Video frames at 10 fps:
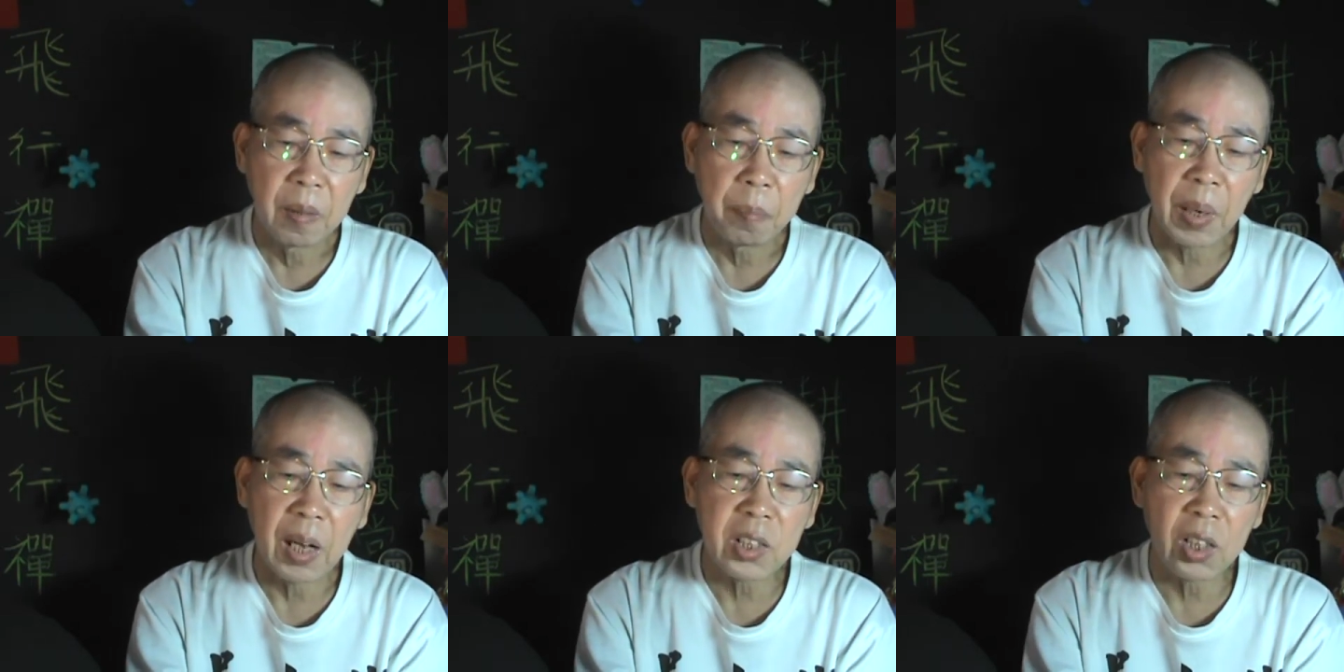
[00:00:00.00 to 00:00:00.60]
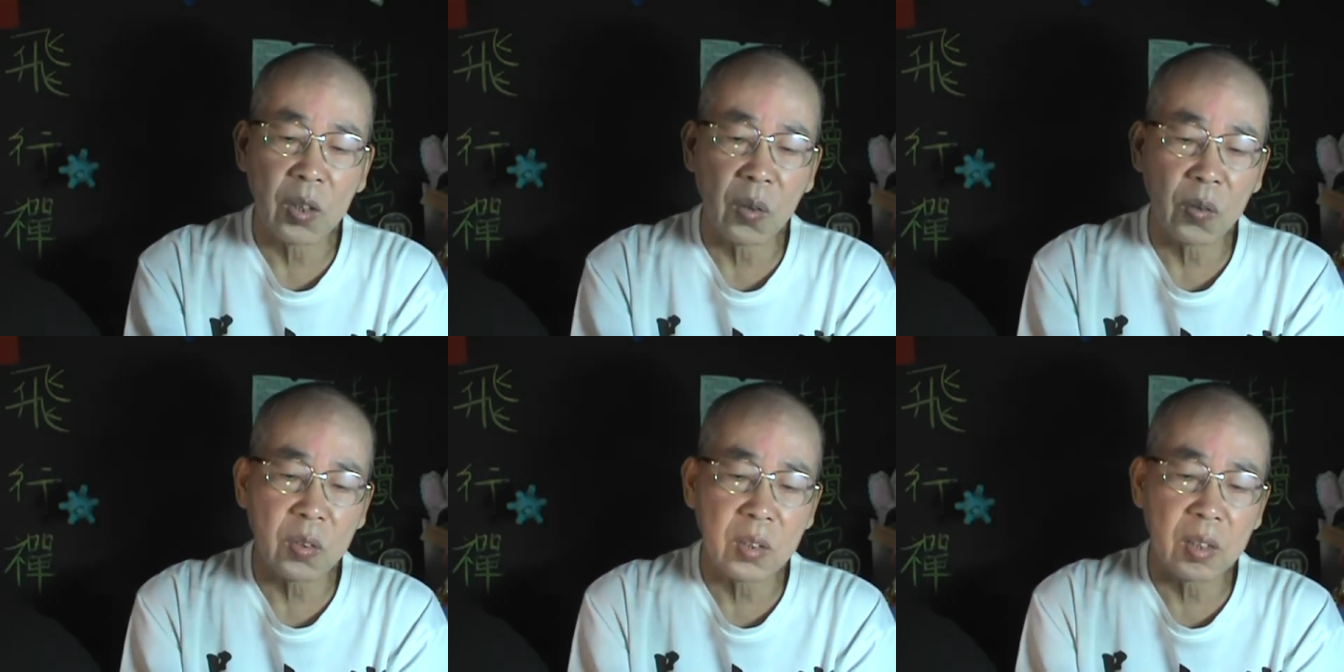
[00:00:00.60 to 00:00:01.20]
把这
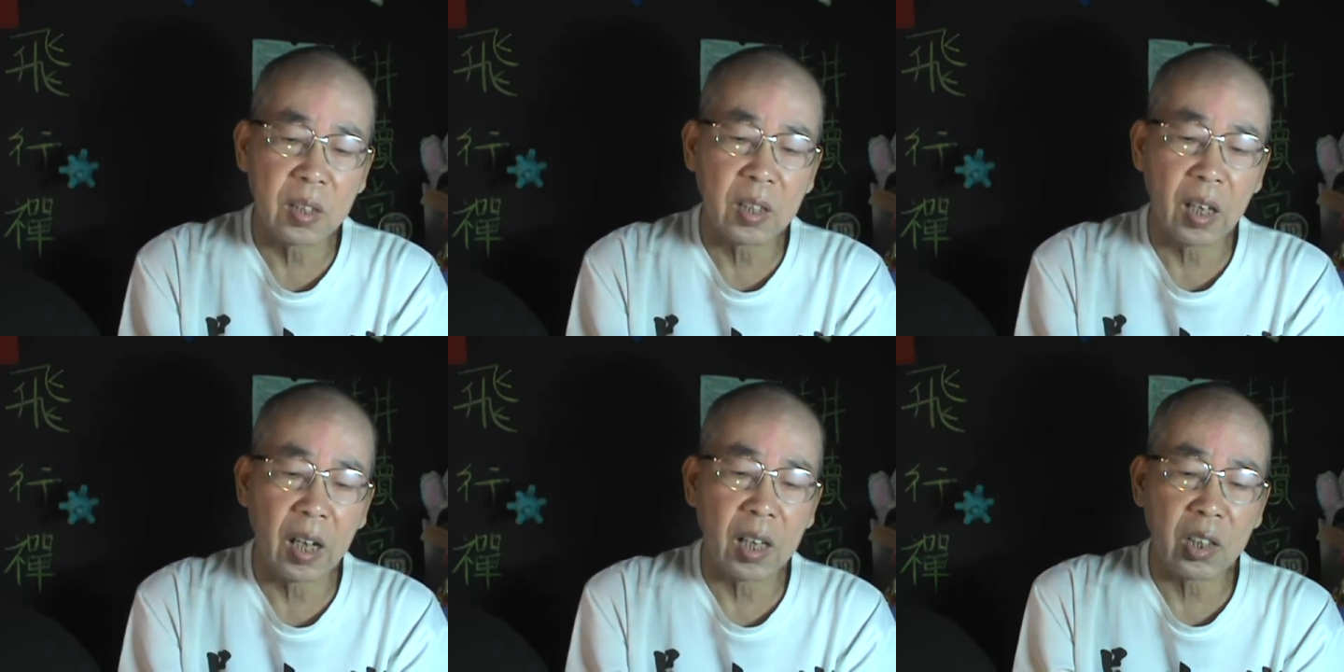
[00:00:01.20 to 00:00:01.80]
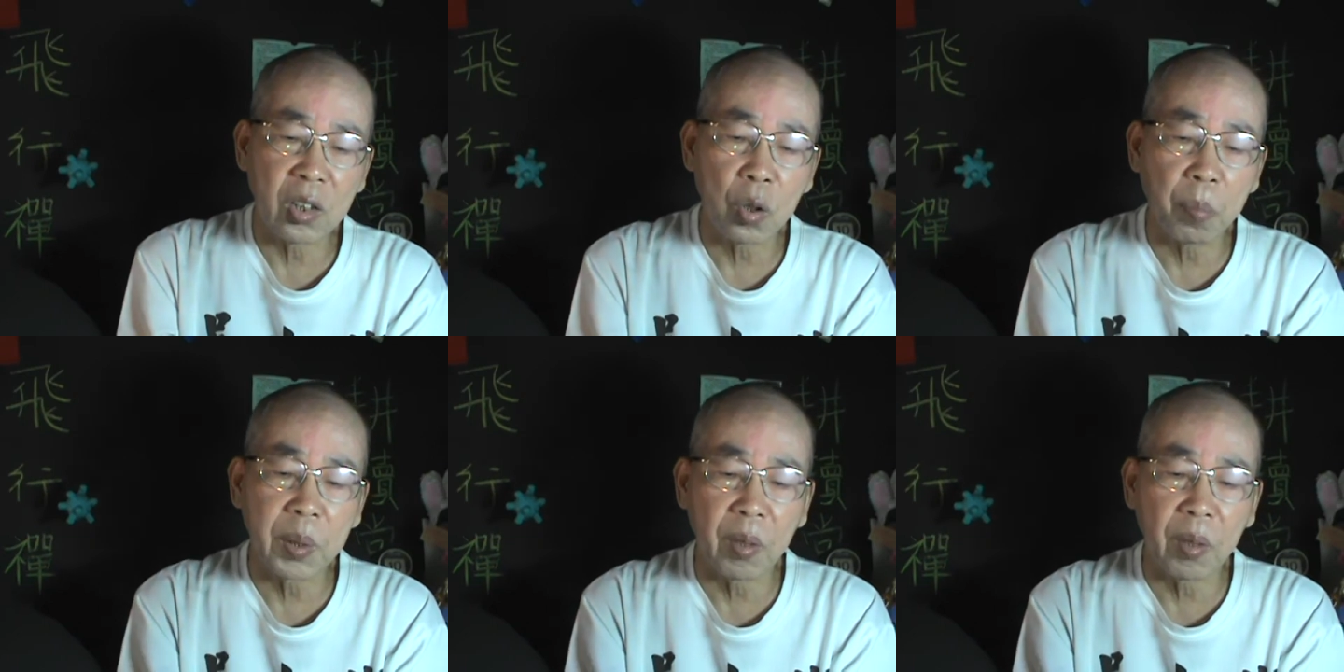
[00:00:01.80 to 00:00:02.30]
种啊聪明